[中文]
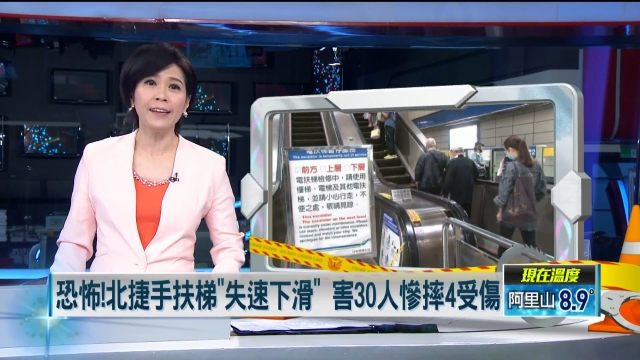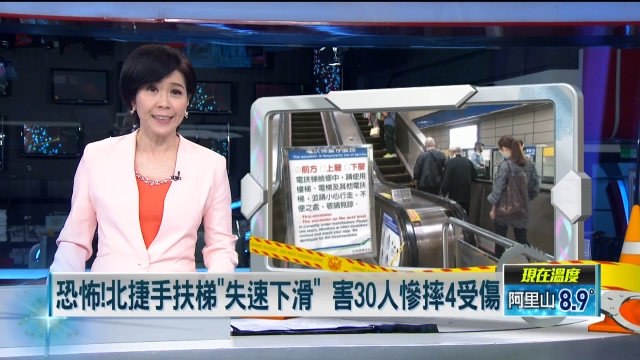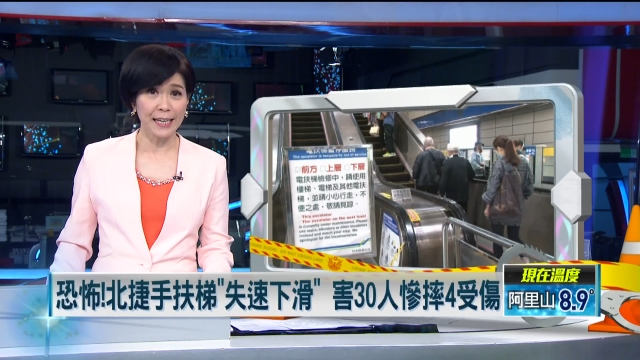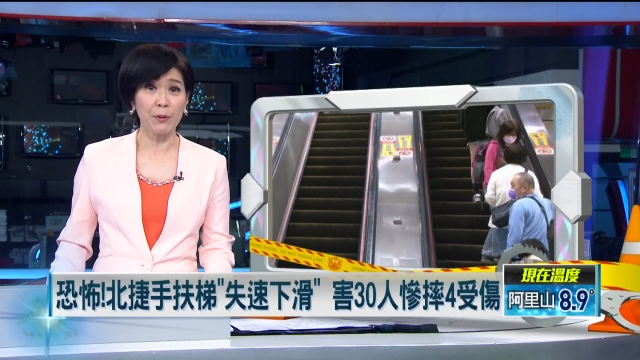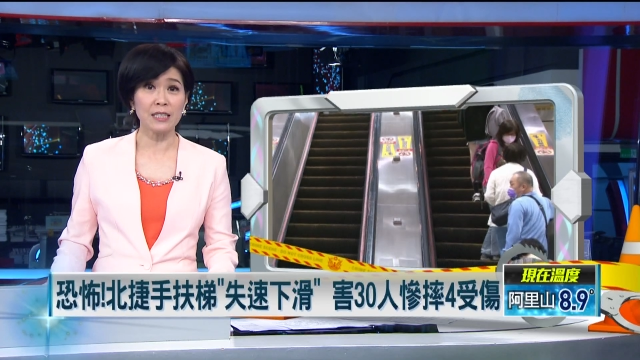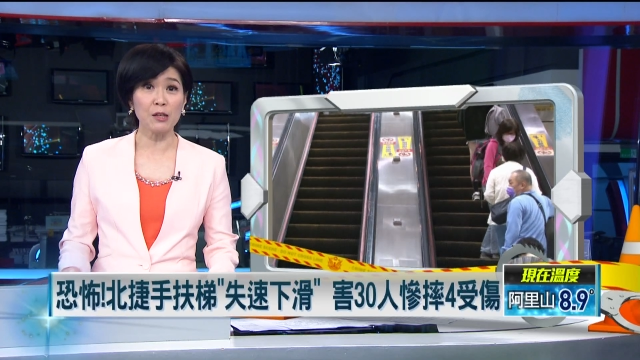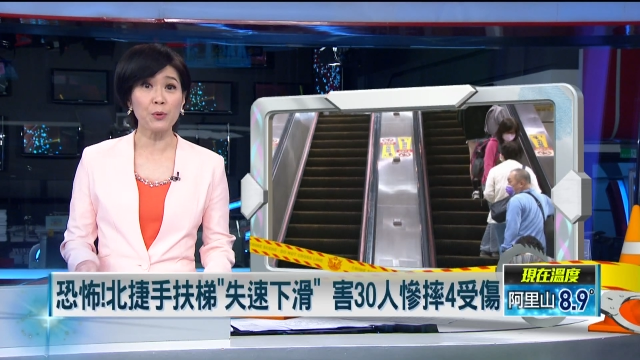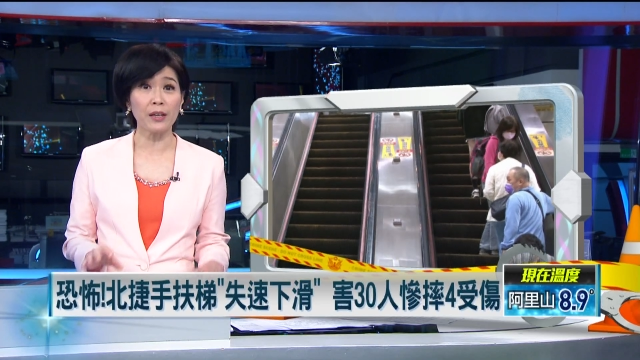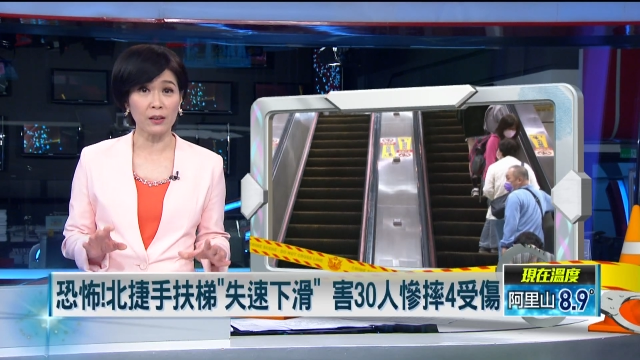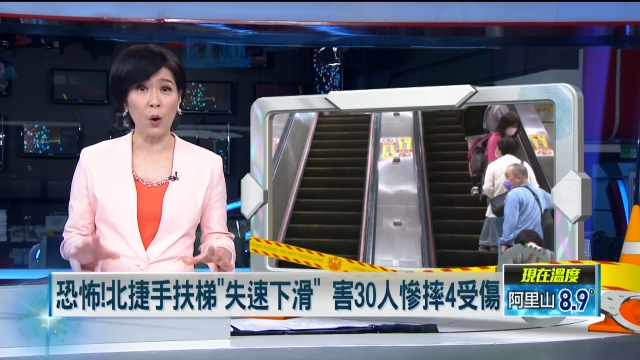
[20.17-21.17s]
也会针
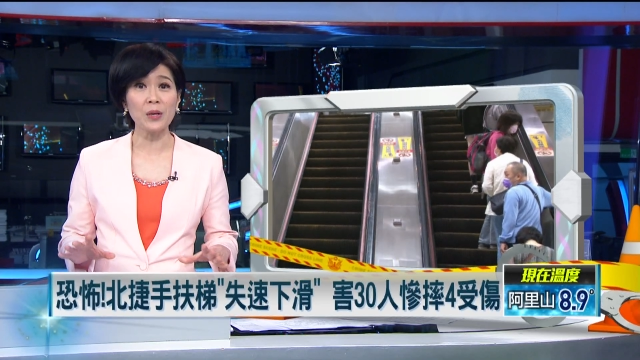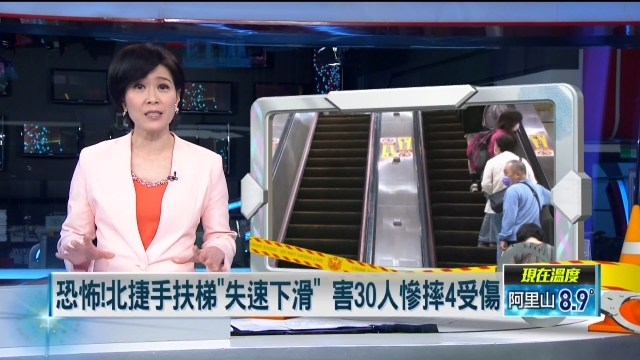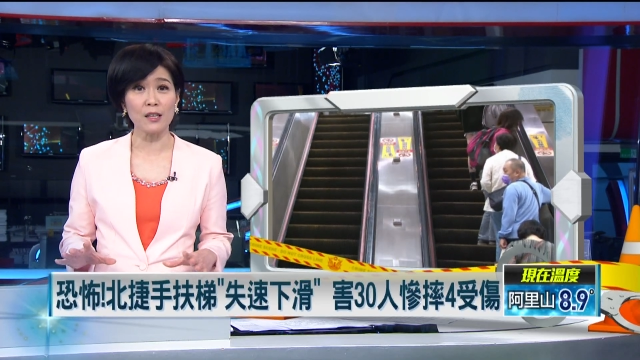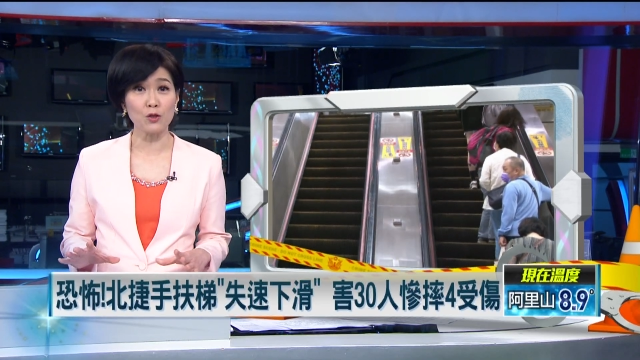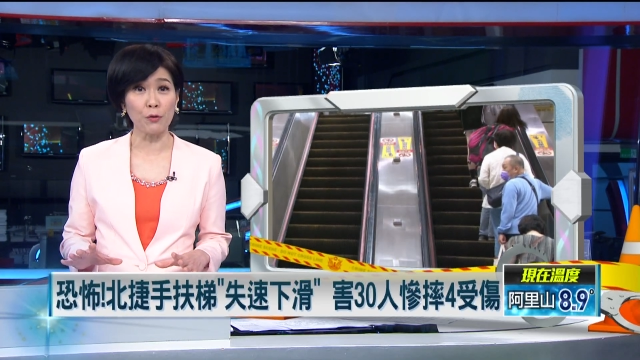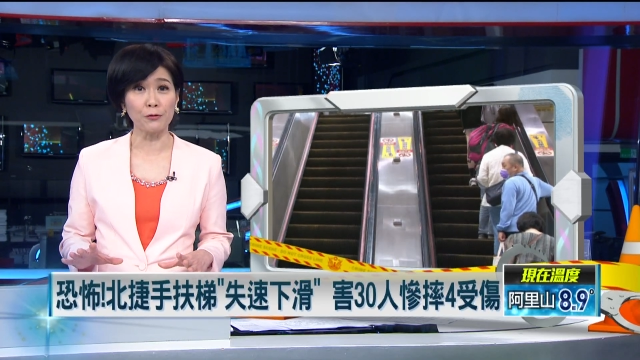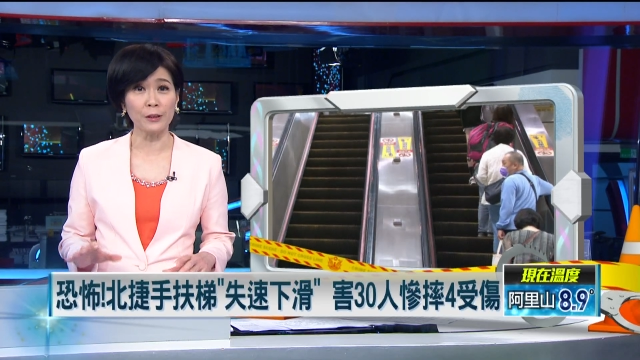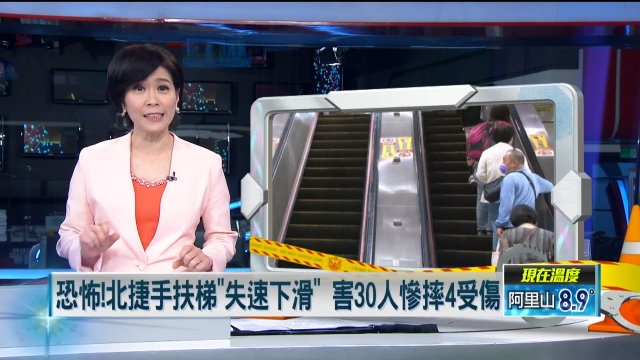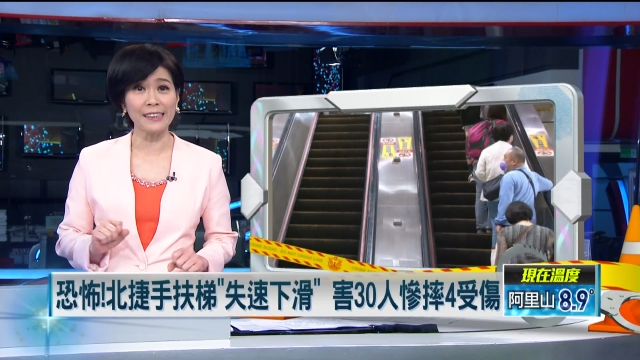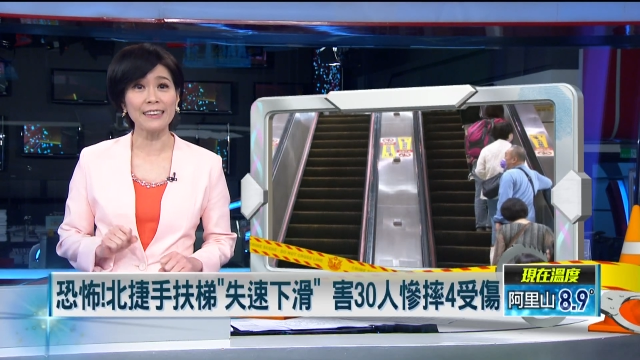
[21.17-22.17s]
对同行的手扶
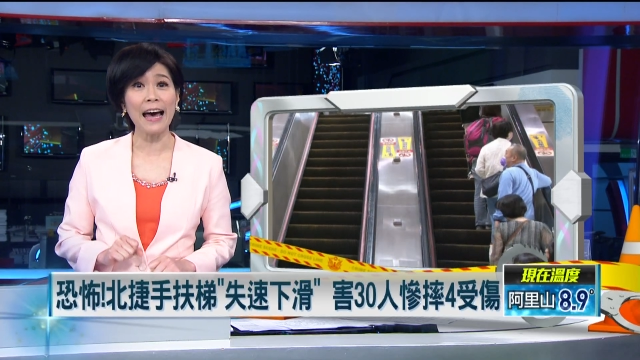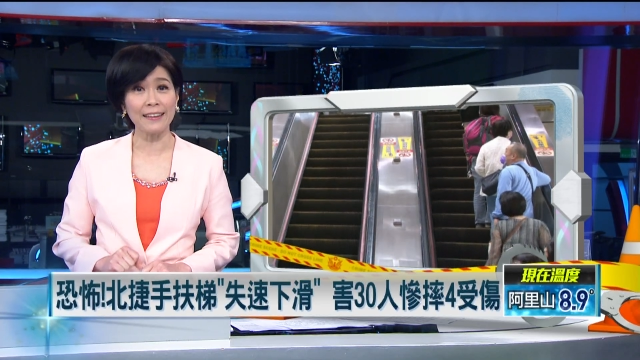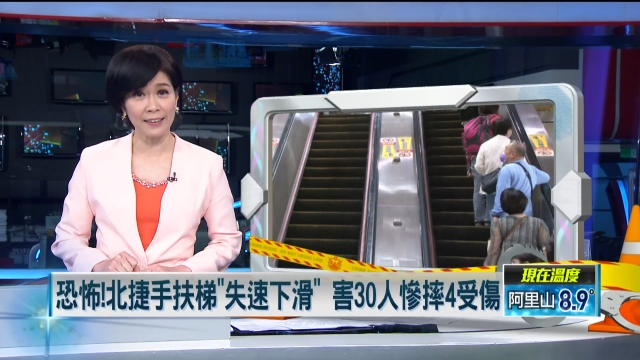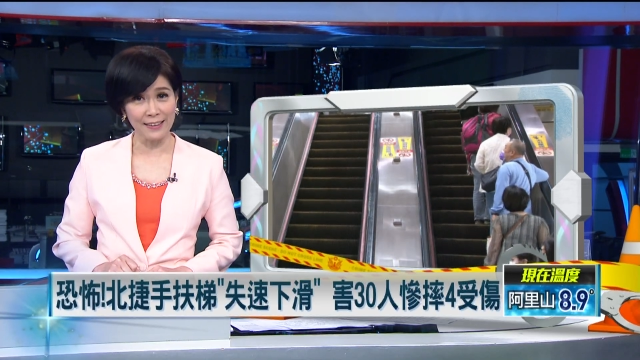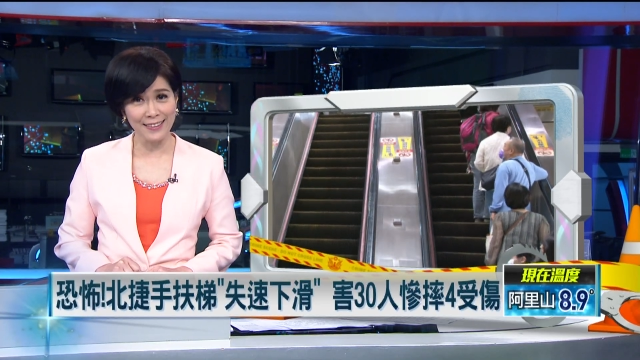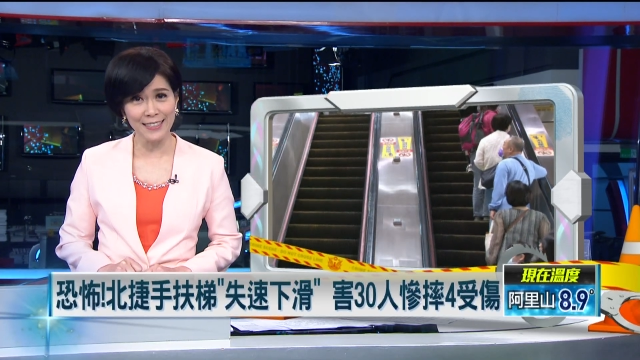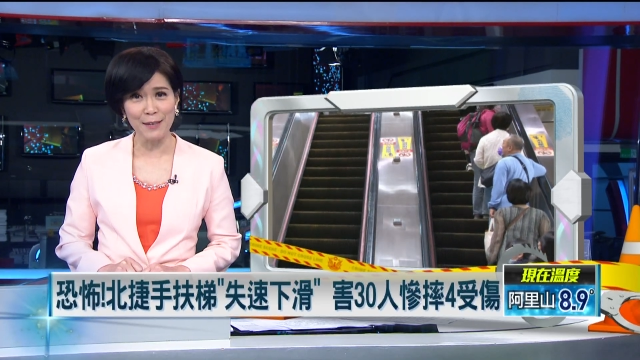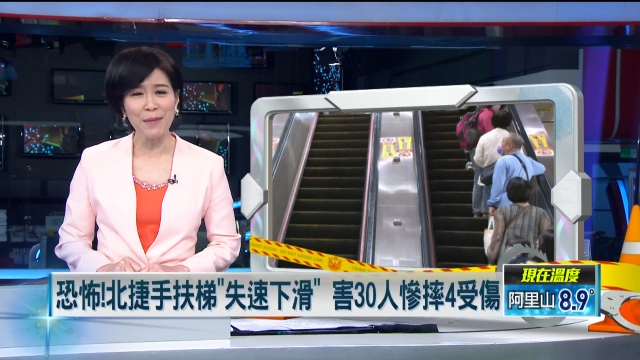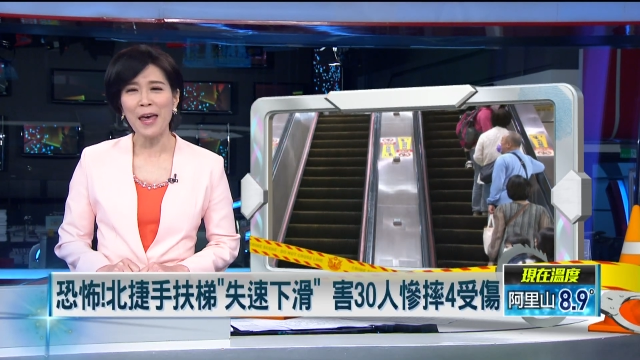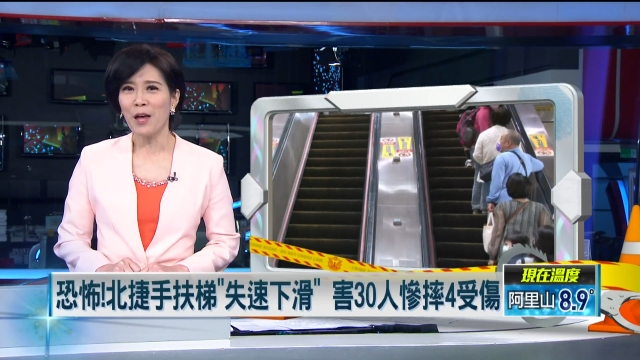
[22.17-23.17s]
梯大体检。